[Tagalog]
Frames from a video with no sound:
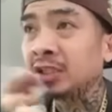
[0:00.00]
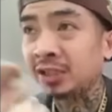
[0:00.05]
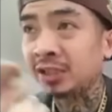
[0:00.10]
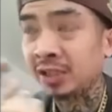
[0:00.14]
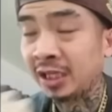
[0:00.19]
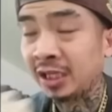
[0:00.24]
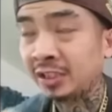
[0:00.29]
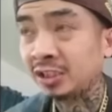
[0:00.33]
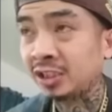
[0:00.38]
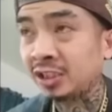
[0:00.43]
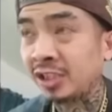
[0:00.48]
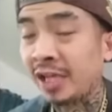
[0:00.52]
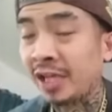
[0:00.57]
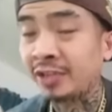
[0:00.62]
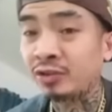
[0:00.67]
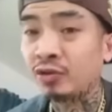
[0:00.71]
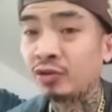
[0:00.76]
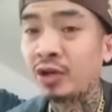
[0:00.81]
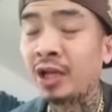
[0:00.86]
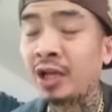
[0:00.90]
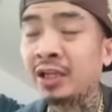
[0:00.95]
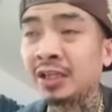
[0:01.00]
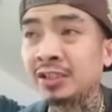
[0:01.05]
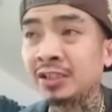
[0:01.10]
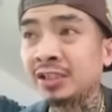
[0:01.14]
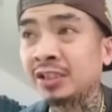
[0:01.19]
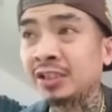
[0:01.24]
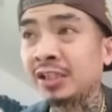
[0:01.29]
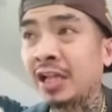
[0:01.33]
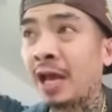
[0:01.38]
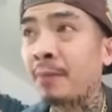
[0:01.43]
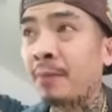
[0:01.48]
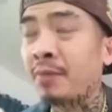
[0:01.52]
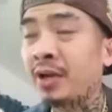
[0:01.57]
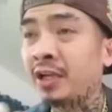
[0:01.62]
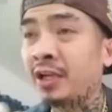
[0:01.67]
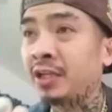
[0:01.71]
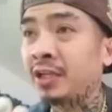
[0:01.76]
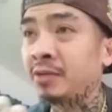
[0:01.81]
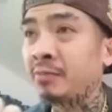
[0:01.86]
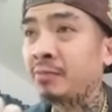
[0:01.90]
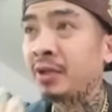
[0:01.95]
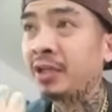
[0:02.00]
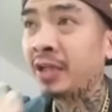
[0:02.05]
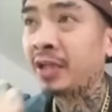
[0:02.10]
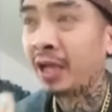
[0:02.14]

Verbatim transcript: That is natural kasi sinabi rin naman